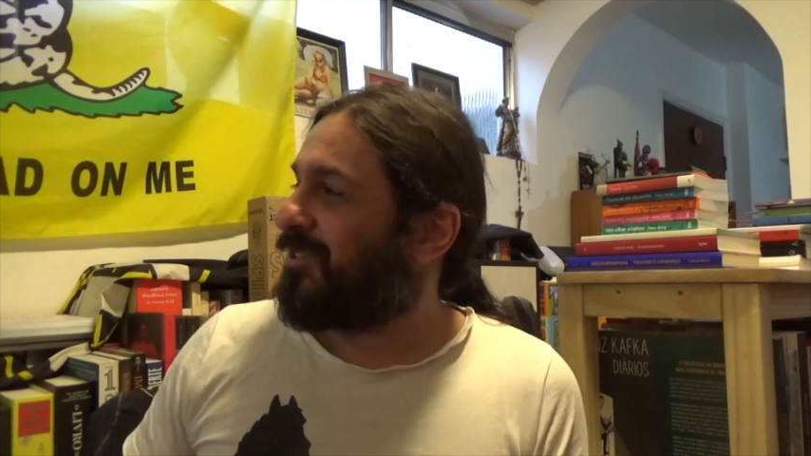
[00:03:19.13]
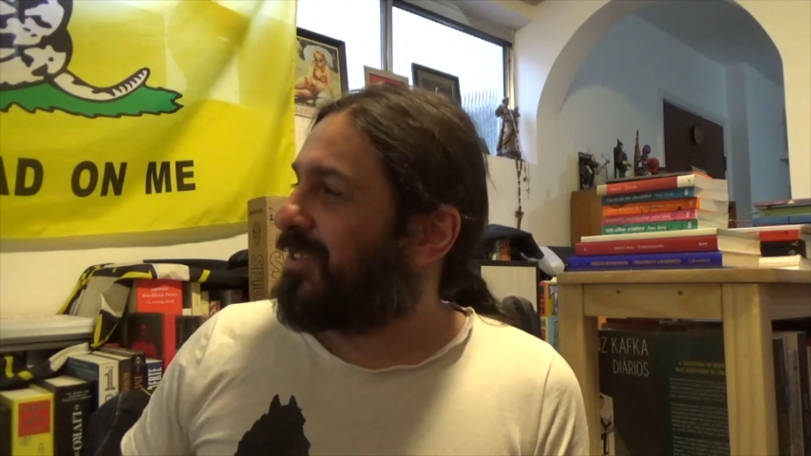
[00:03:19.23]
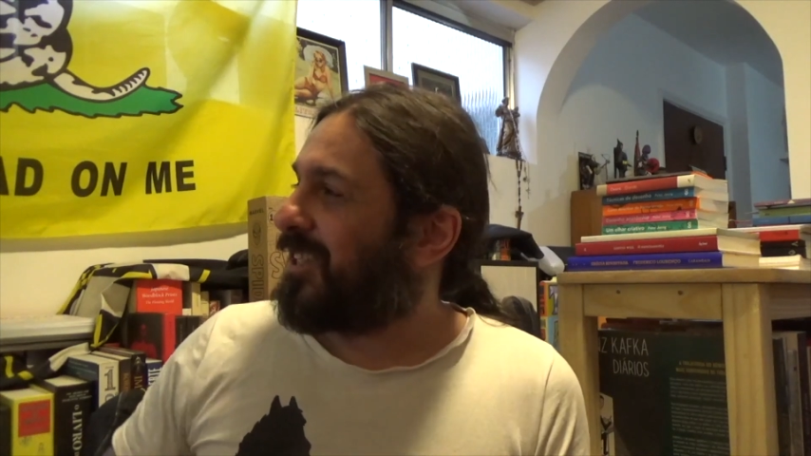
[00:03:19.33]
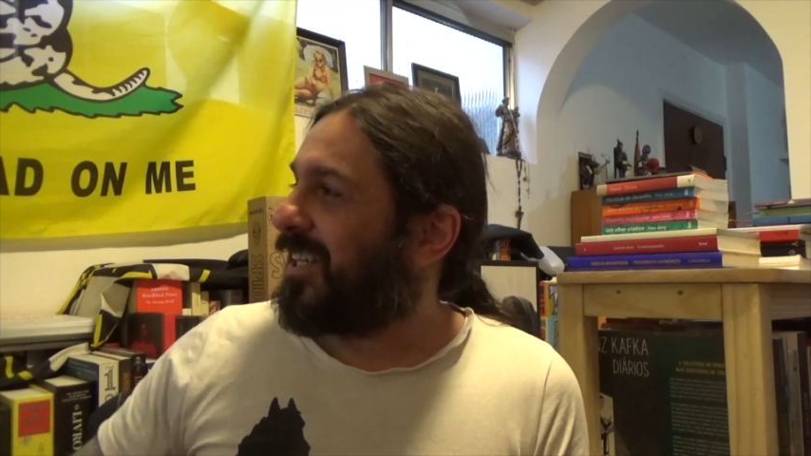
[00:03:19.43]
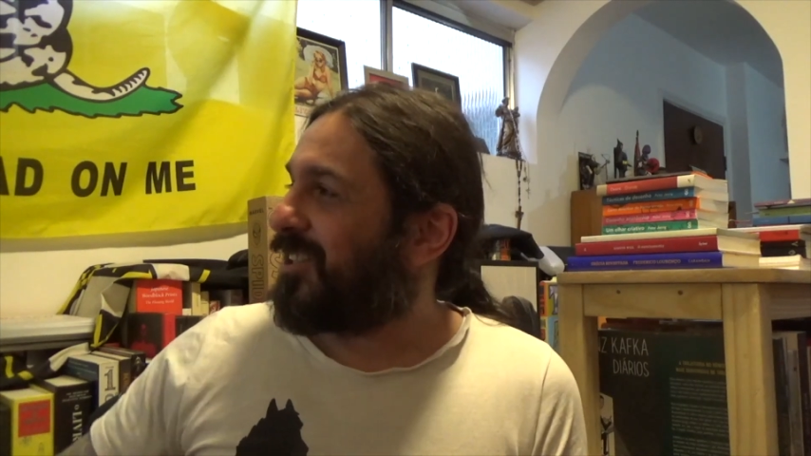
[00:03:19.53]

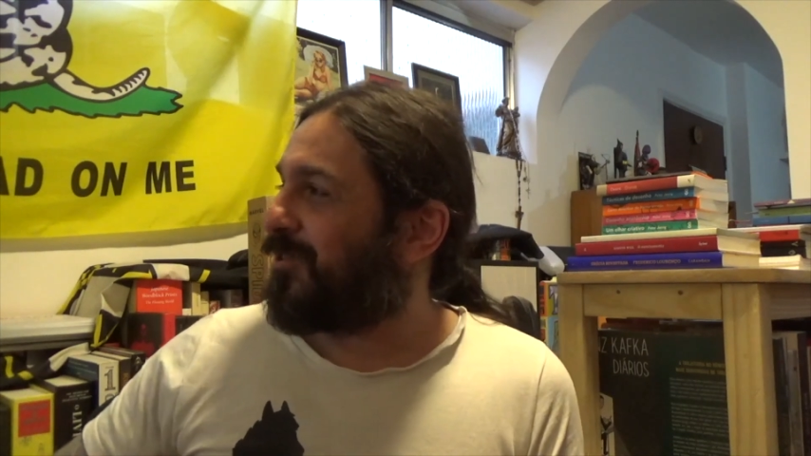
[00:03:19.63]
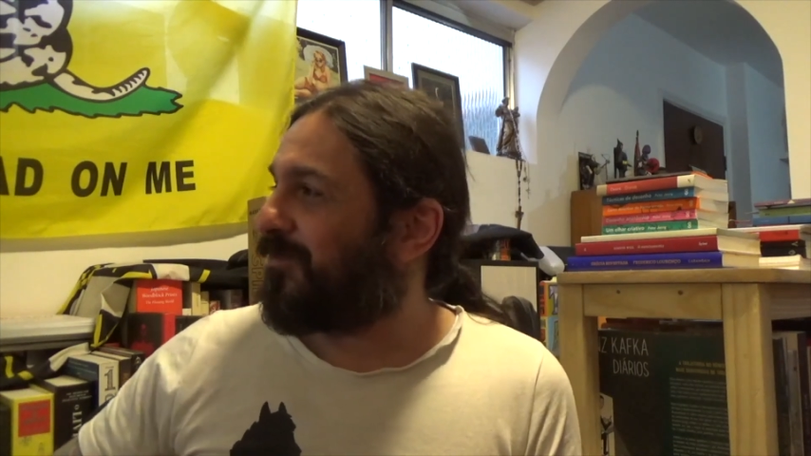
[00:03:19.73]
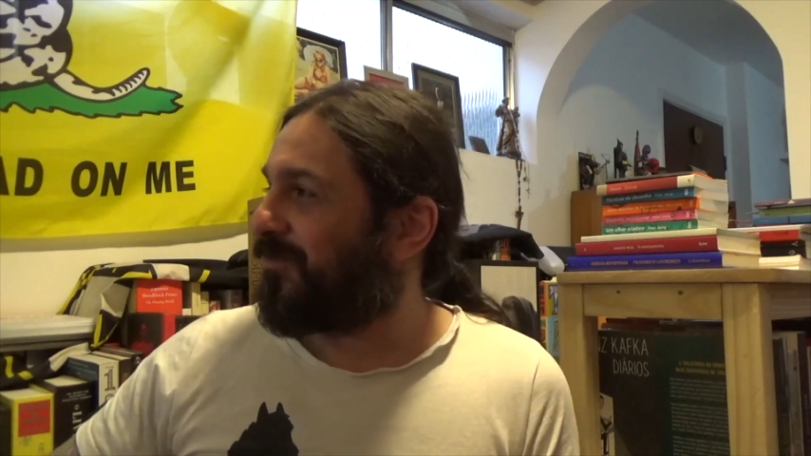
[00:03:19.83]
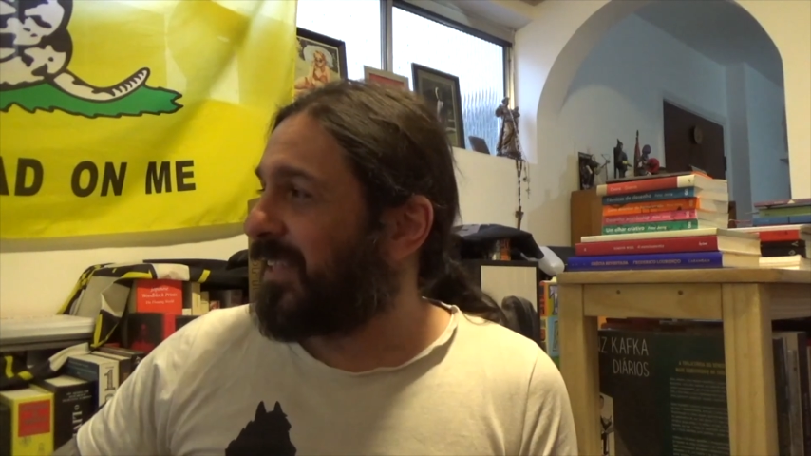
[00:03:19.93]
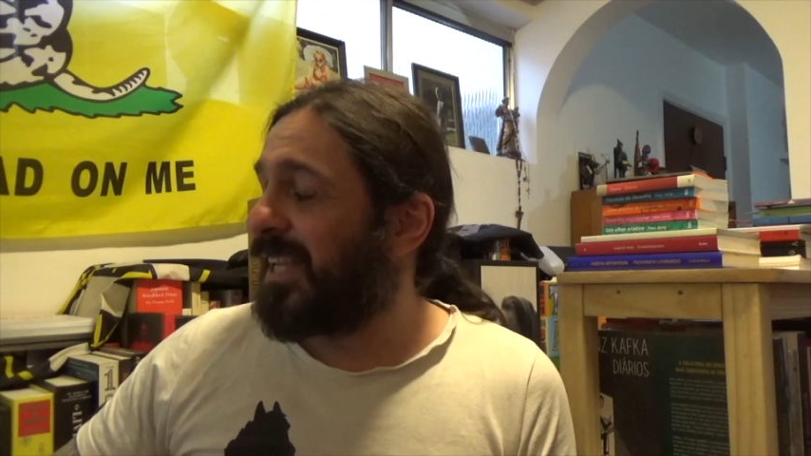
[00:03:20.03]
verdade.
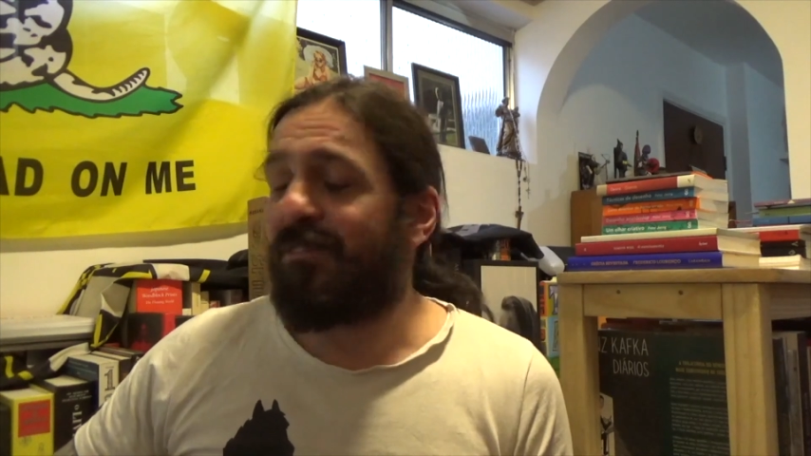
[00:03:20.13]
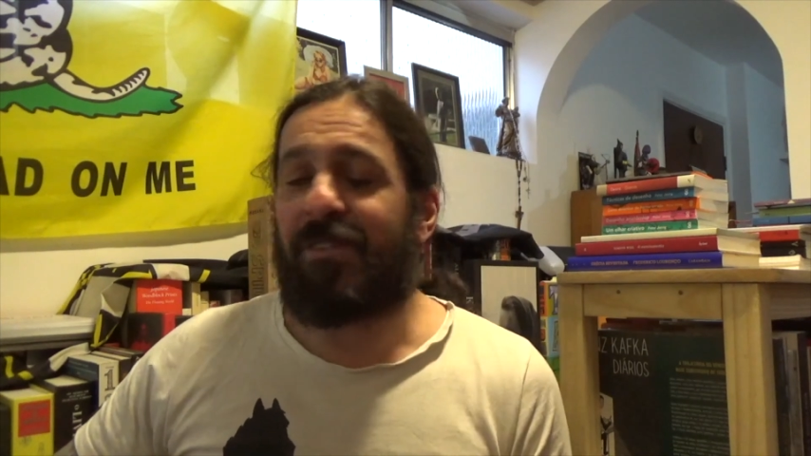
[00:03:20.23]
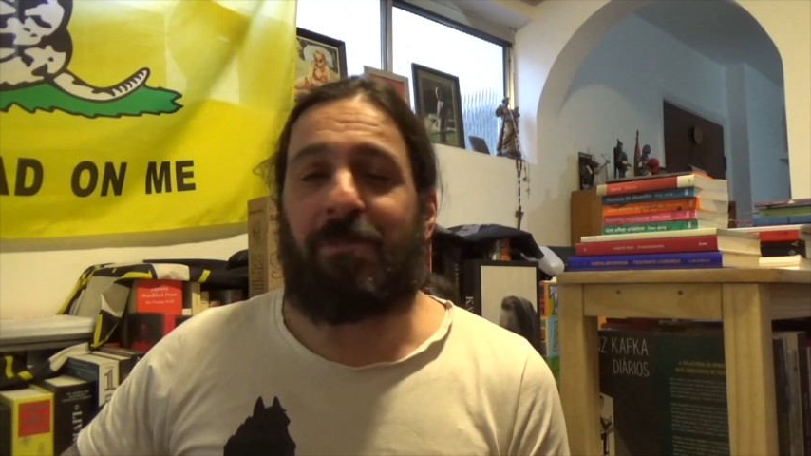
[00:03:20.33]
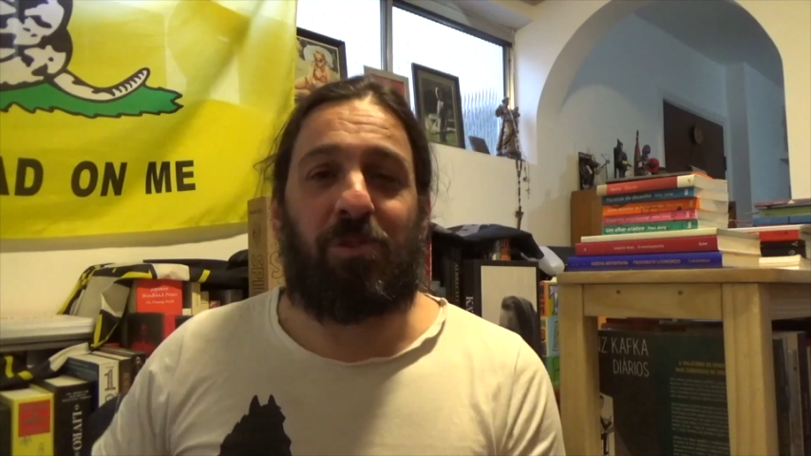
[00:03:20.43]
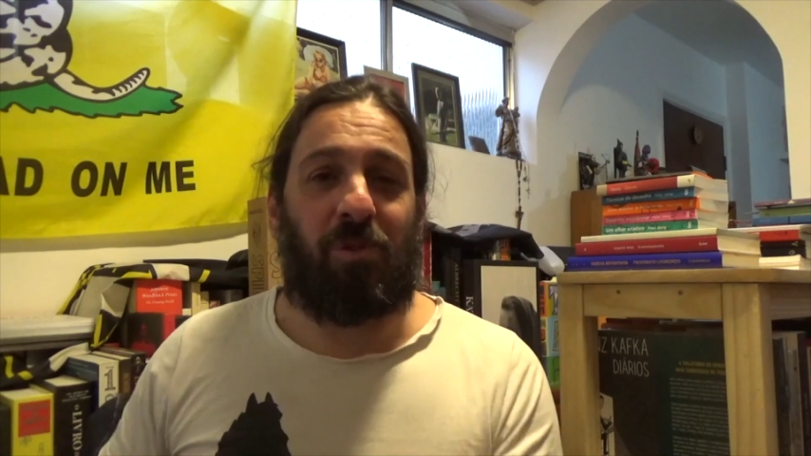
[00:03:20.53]

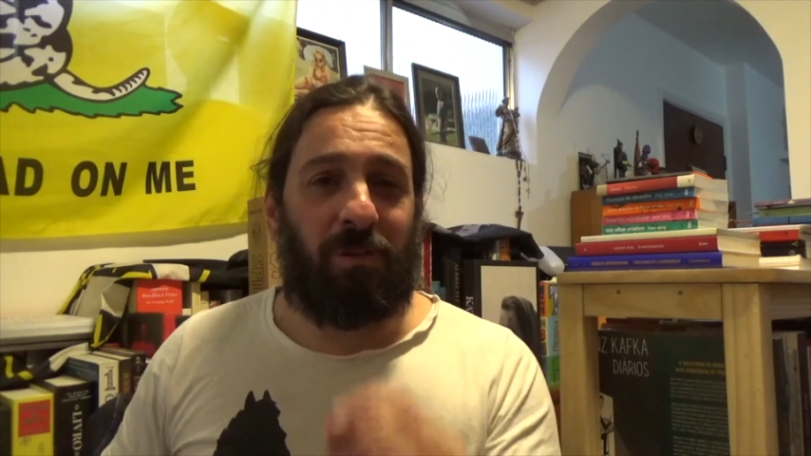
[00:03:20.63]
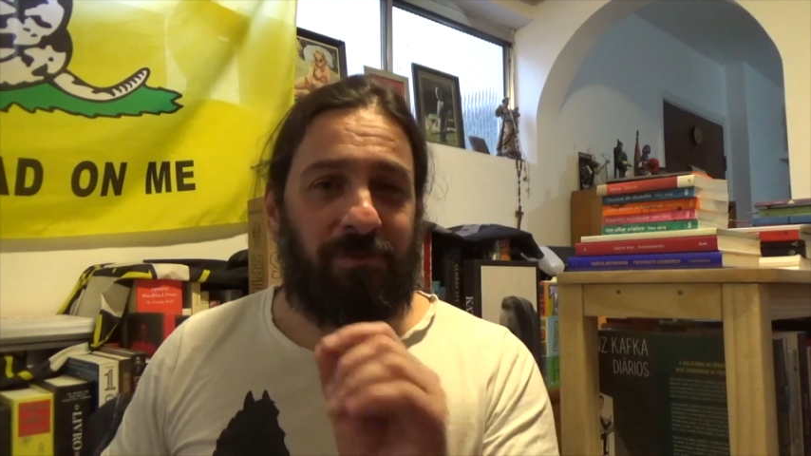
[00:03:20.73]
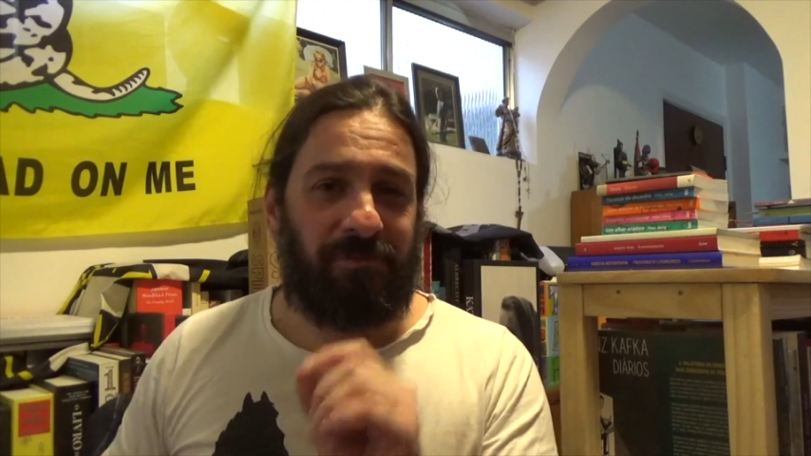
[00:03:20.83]
Enfim, pessoal.